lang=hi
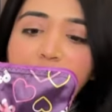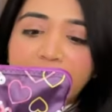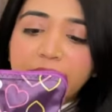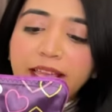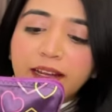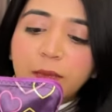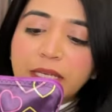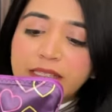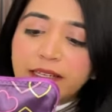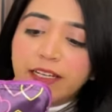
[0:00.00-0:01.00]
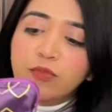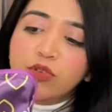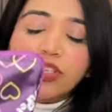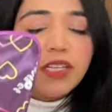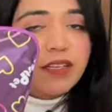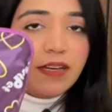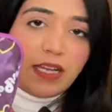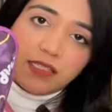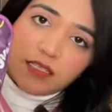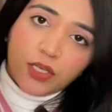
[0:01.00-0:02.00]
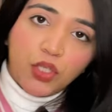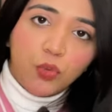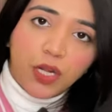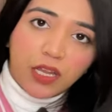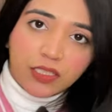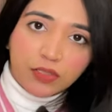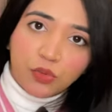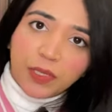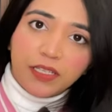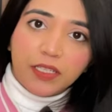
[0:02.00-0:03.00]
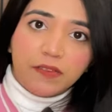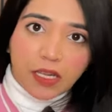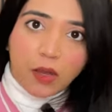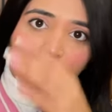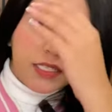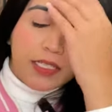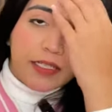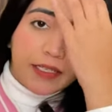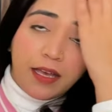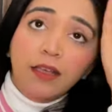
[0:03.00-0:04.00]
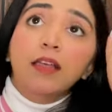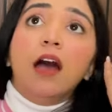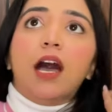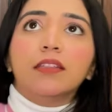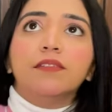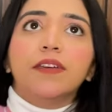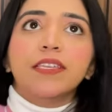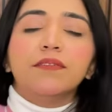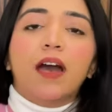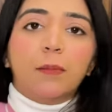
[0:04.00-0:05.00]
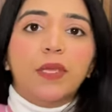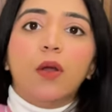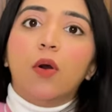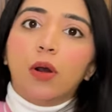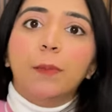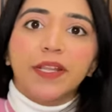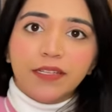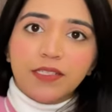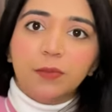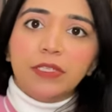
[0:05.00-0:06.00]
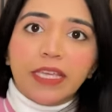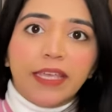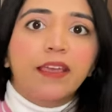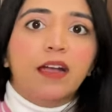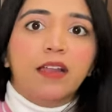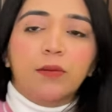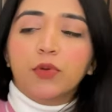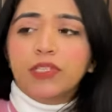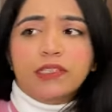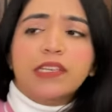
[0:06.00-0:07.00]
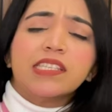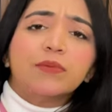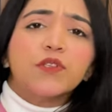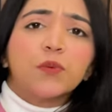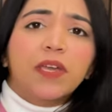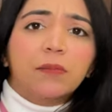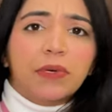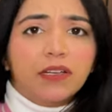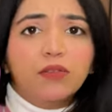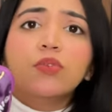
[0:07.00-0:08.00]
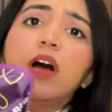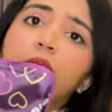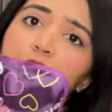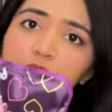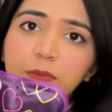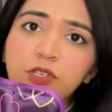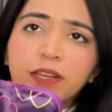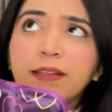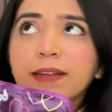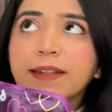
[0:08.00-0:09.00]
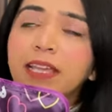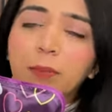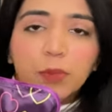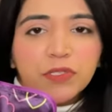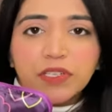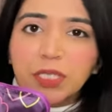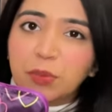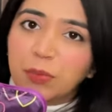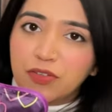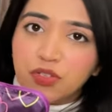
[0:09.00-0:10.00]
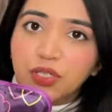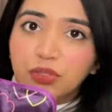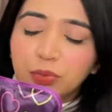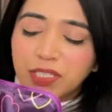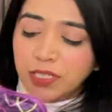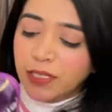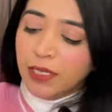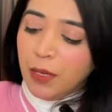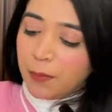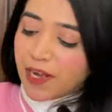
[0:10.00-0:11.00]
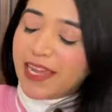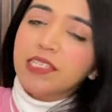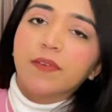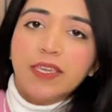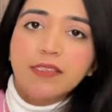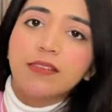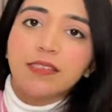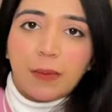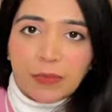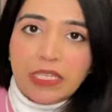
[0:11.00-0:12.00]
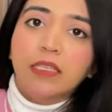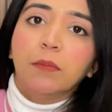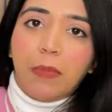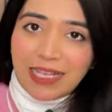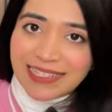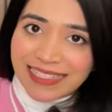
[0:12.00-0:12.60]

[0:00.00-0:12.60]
प्रिंट है ना बेसिकली मुझे ये वाला ज़्यादा क्यूट लगा था तो मैंने ये वाला ऑर्डर कर दिया अदरवाइज़ वहाँ पर और प्रिंट्स भी हैं अगर आपको ये नहीं समझ में आ पा रहा तो आप वो सब चेक कर लेना यहाँ पे मैं स्क्रीन पर मैंशन कर दूंगी प्राइस वाइज इट्स समथिंग मस्ट